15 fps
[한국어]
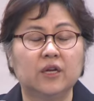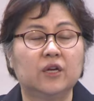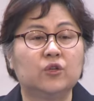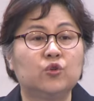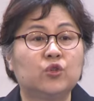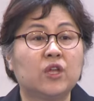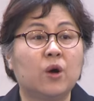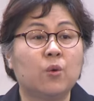
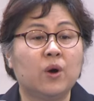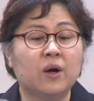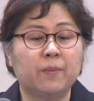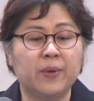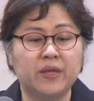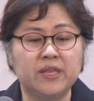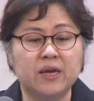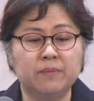유다와
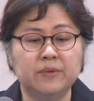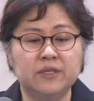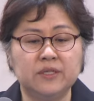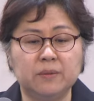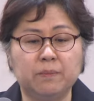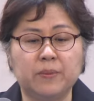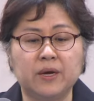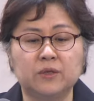베냐민
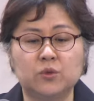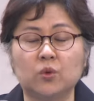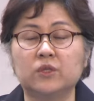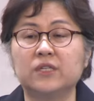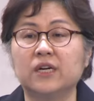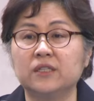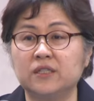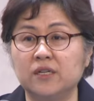지파
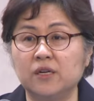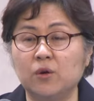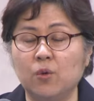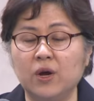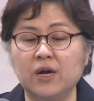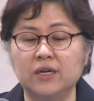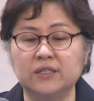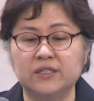
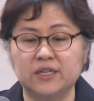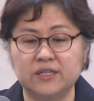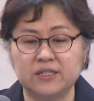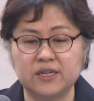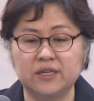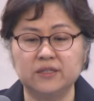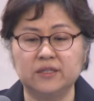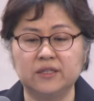족장들과
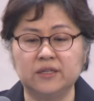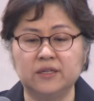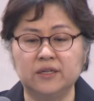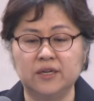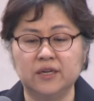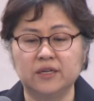제사장들